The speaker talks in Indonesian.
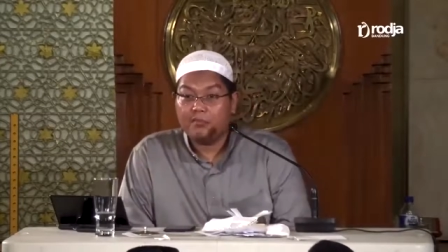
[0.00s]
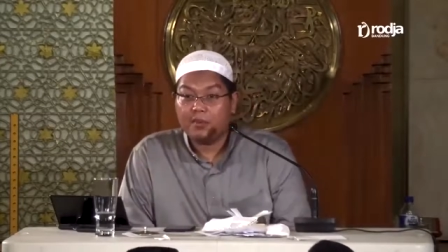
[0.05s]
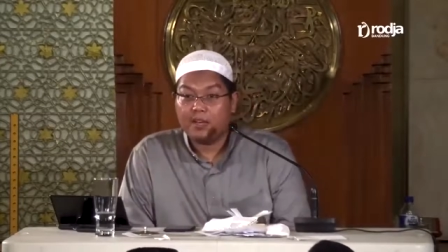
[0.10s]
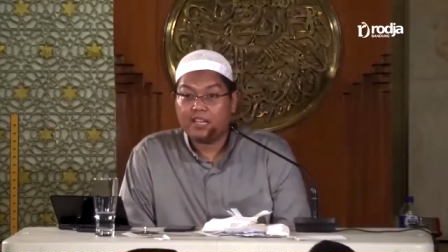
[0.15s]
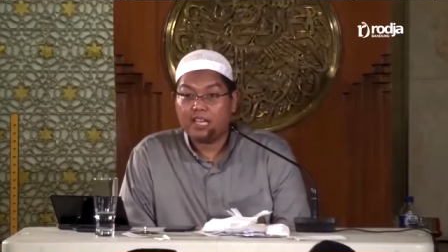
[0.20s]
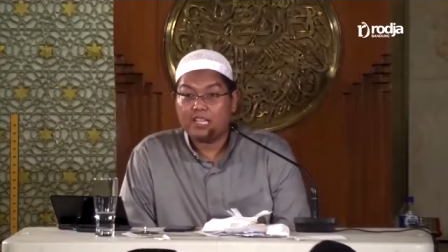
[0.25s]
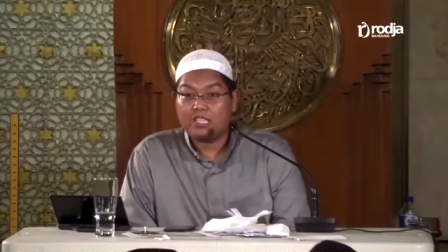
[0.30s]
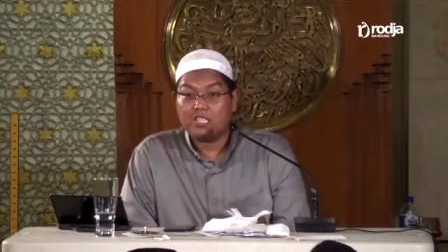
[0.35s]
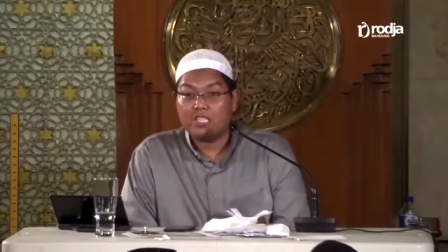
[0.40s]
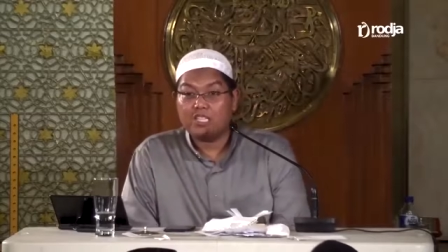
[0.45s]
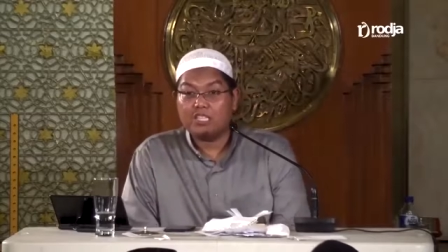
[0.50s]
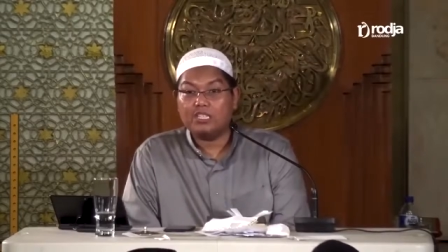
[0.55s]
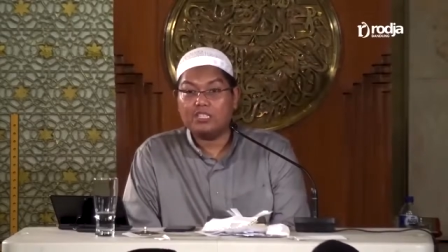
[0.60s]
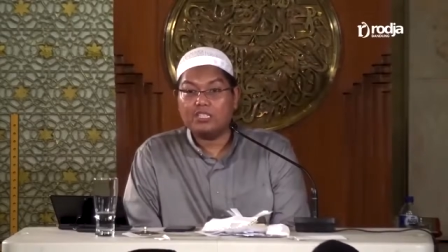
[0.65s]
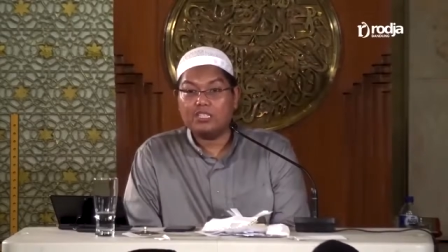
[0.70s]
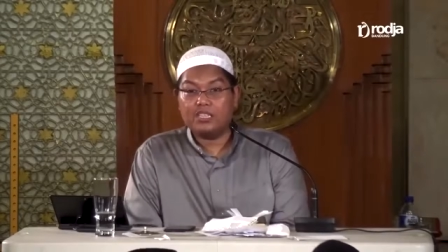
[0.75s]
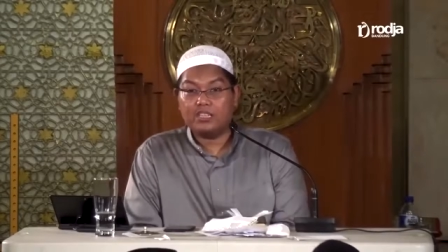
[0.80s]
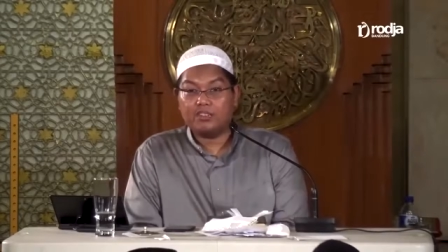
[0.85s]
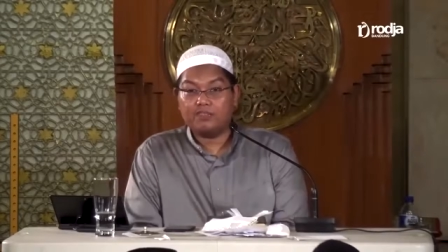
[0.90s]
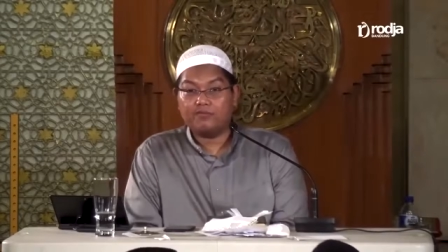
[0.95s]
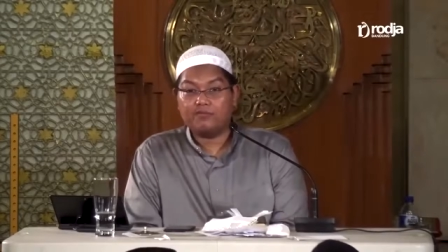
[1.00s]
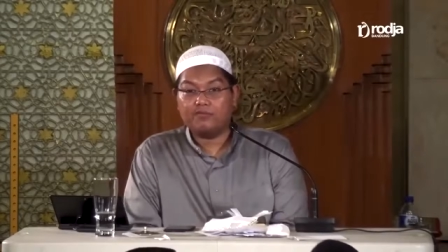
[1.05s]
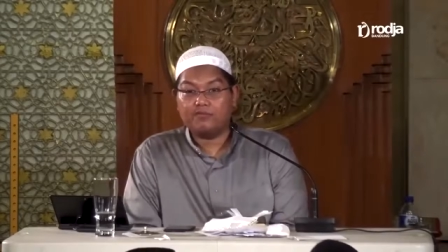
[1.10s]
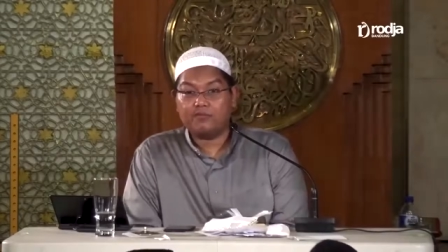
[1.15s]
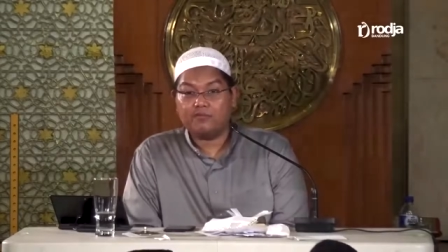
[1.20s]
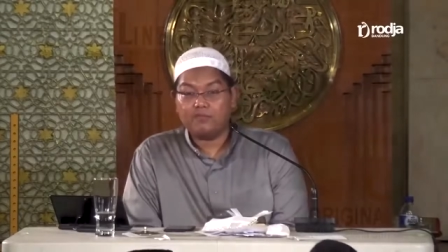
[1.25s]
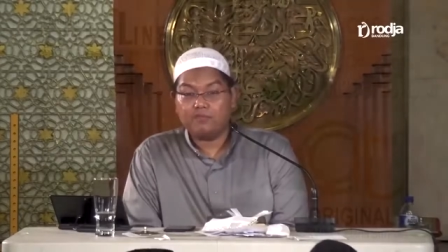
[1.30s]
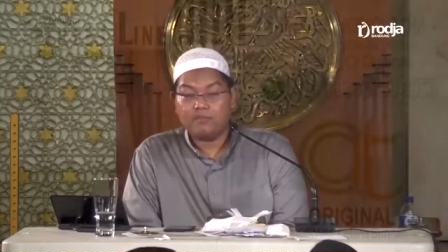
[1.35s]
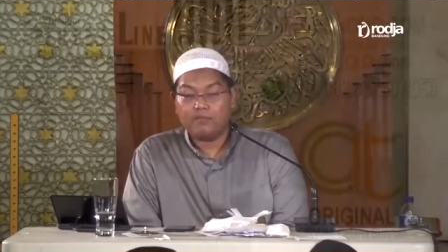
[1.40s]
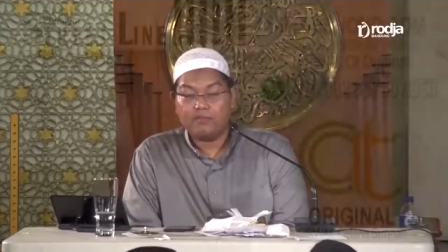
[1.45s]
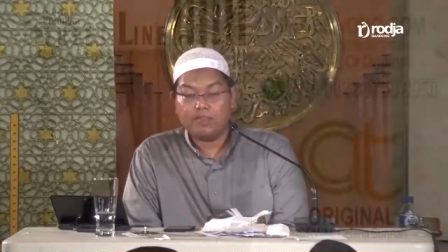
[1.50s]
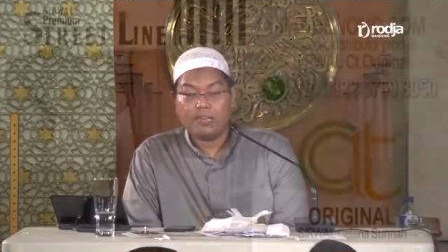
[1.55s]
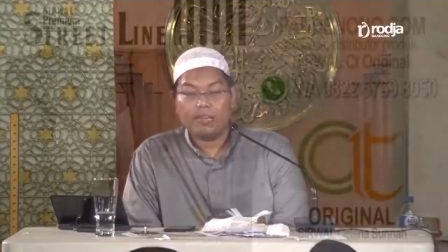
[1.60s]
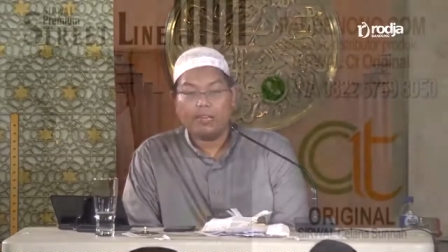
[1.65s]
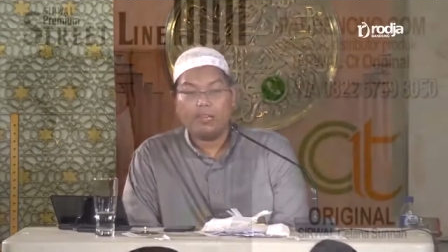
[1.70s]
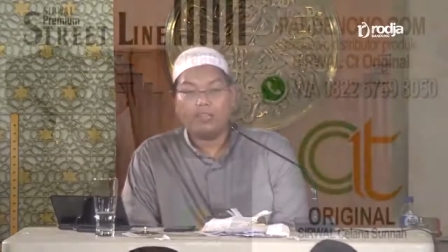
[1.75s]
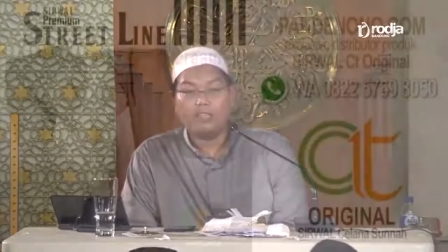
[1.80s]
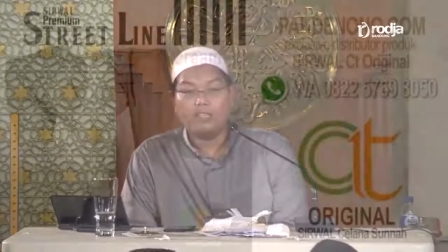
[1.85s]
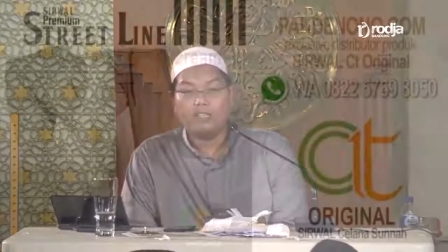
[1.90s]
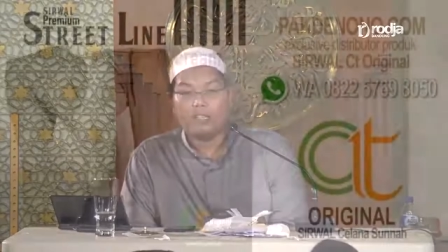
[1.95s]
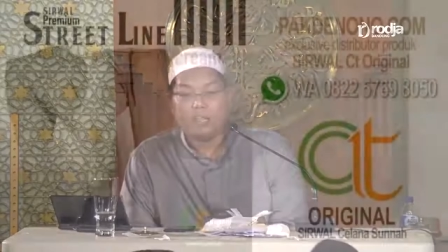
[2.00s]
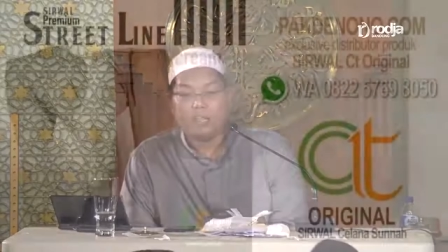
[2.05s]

Pakai jin ya. Maka